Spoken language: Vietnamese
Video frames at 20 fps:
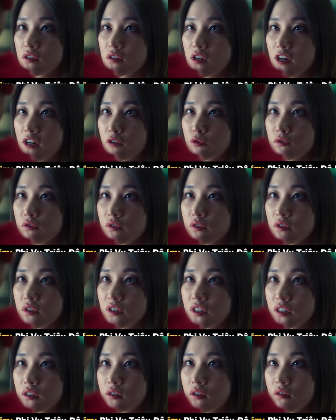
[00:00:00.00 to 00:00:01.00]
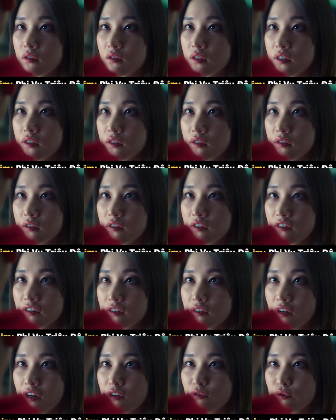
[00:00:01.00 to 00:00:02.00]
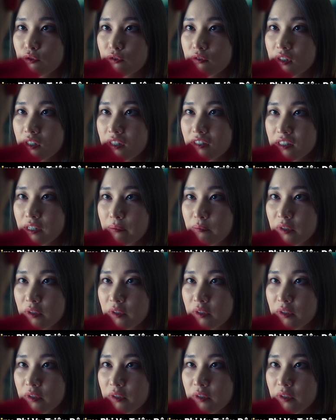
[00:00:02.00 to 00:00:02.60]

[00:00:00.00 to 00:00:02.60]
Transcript: Tokyo lại cho rằng nên giết gà dọa khỉ